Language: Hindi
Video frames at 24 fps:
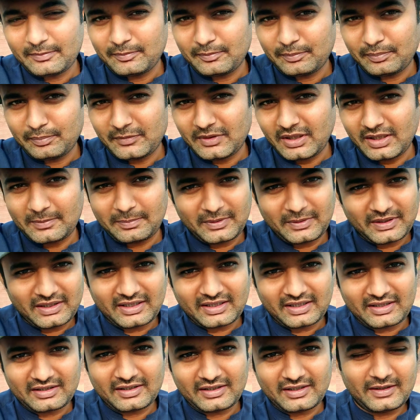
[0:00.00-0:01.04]
कार्ड पिक
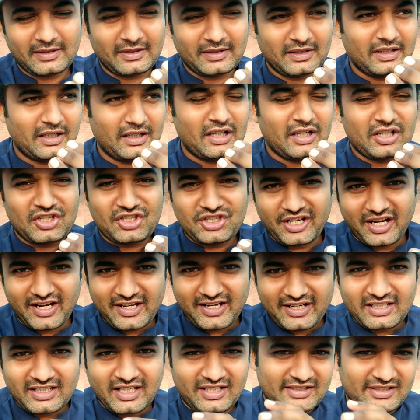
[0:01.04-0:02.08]
करते हैं
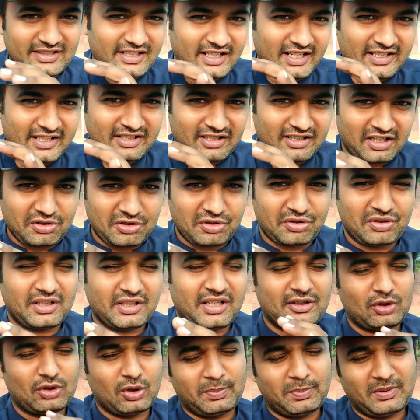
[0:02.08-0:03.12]
शायद आज घर चला जाऊँ नहीं
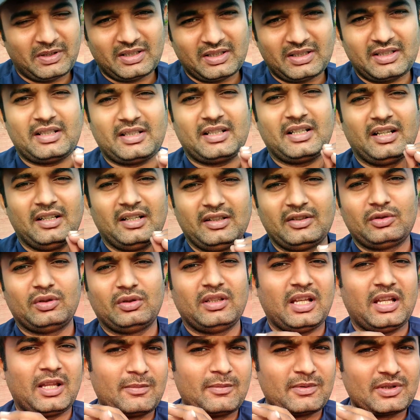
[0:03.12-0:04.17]
तो फिर कल तो
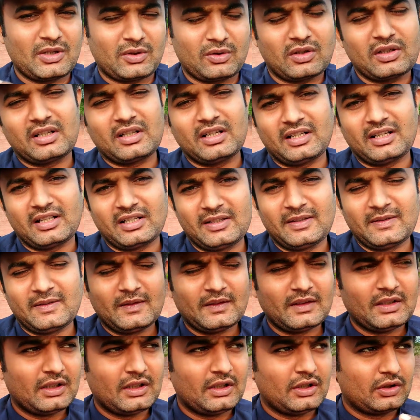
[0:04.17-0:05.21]
लाल में जाऊँगा घर ही
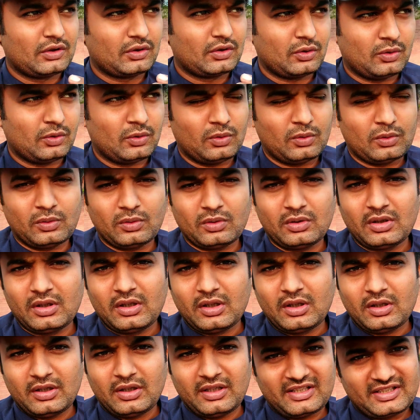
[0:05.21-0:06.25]
तो
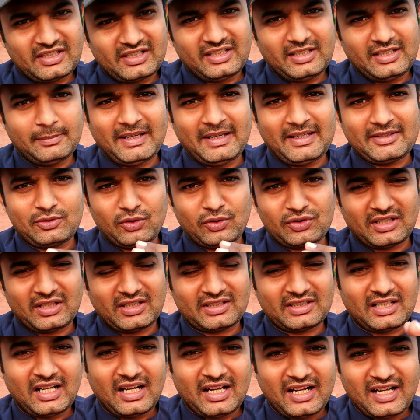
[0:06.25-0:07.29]
इसलिए मैं सोच रहा
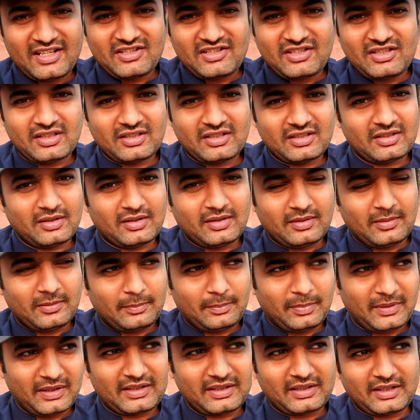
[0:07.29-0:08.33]
था आज
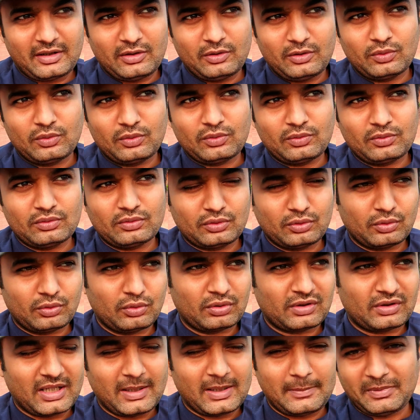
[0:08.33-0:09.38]
पिक कर लूँ तो
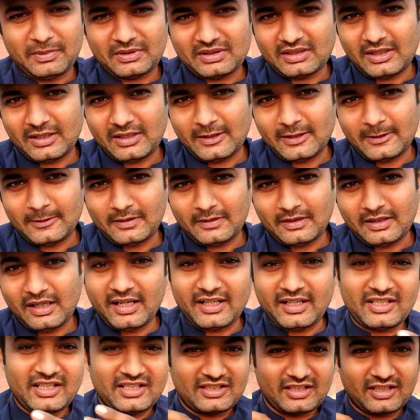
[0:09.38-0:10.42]
क्या पता
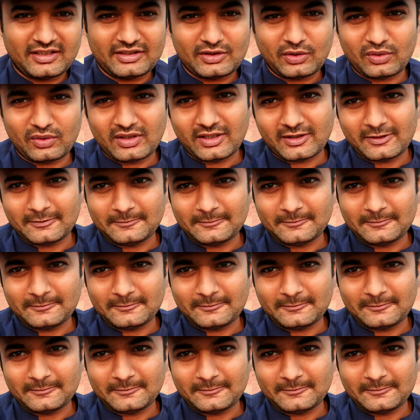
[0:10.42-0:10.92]
आज ही चला जाऊँ घर